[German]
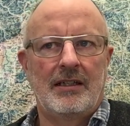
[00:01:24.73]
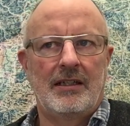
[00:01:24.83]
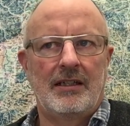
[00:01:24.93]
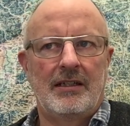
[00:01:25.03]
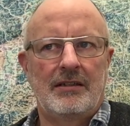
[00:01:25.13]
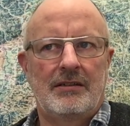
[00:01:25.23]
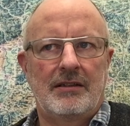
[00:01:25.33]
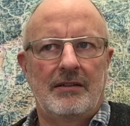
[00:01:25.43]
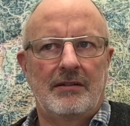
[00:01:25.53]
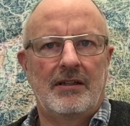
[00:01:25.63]
Äh,
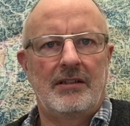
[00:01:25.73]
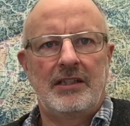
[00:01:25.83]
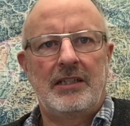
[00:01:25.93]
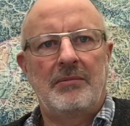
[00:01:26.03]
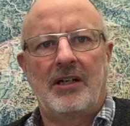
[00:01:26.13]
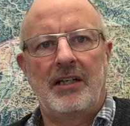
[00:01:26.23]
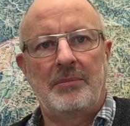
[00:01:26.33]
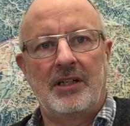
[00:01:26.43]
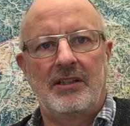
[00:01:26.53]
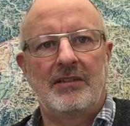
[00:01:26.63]
ich äh, kann nicht immer alle
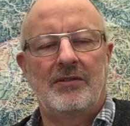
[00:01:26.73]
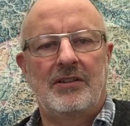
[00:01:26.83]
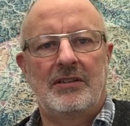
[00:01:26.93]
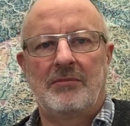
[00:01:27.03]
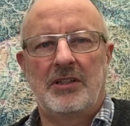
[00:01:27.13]
beantworten,